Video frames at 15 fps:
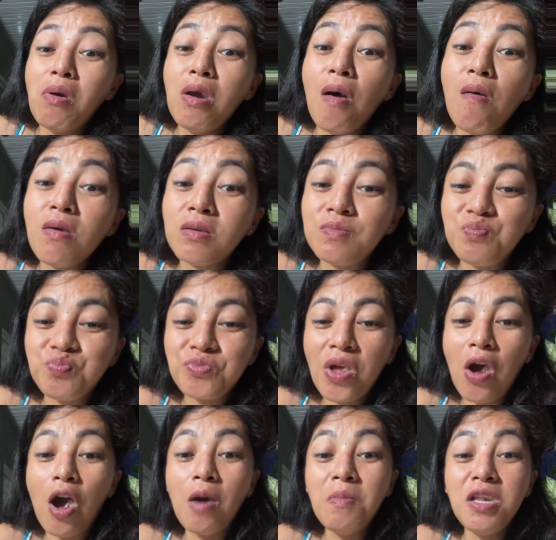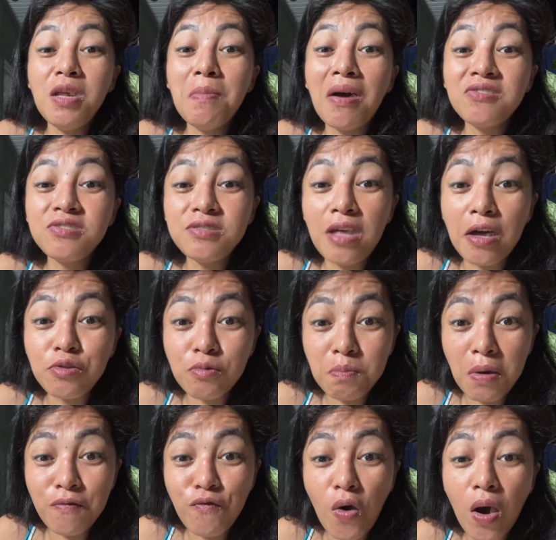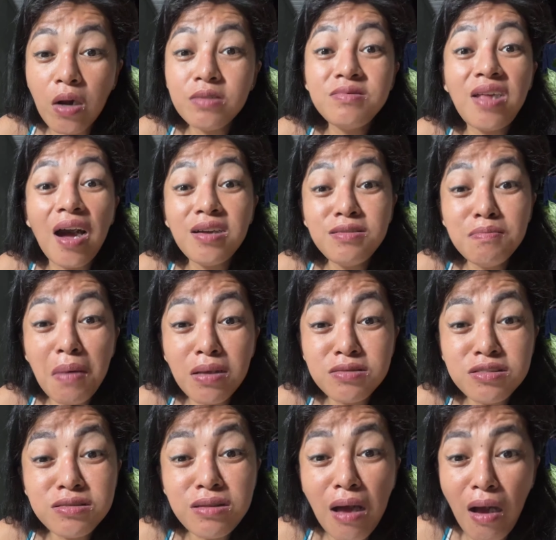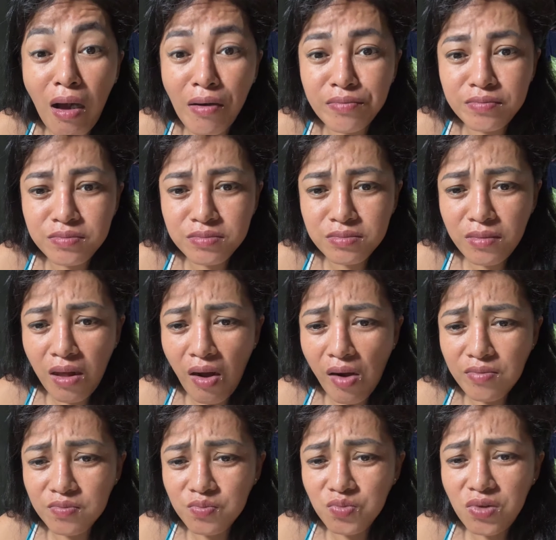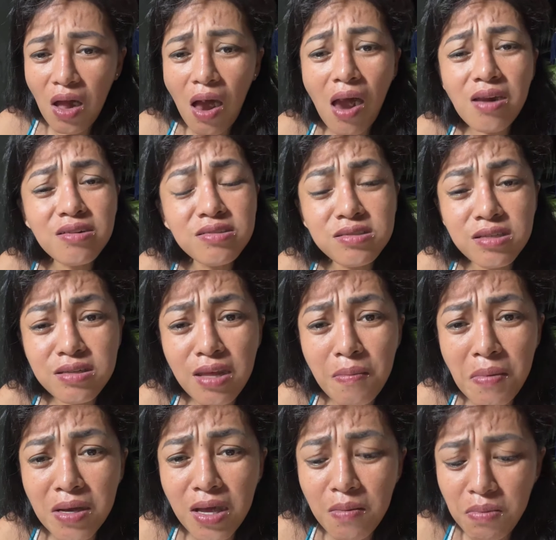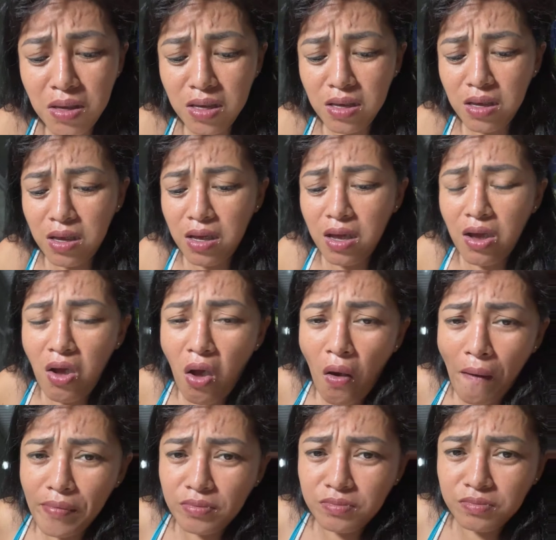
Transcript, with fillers: Wala, how many months na? Itong before, nine months na. Actually, naman gabi eh.